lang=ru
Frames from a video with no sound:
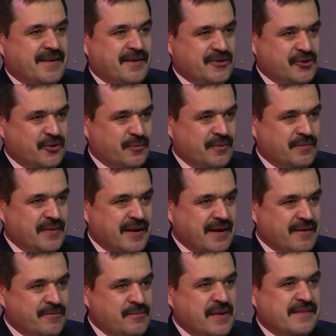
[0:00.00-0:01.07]
чтобы мы
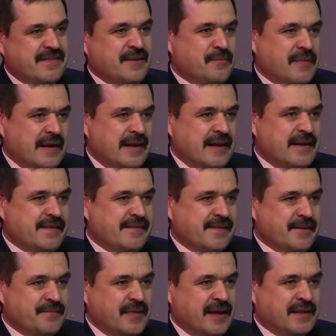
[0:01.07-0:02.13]
вместе молились mm-hmm. о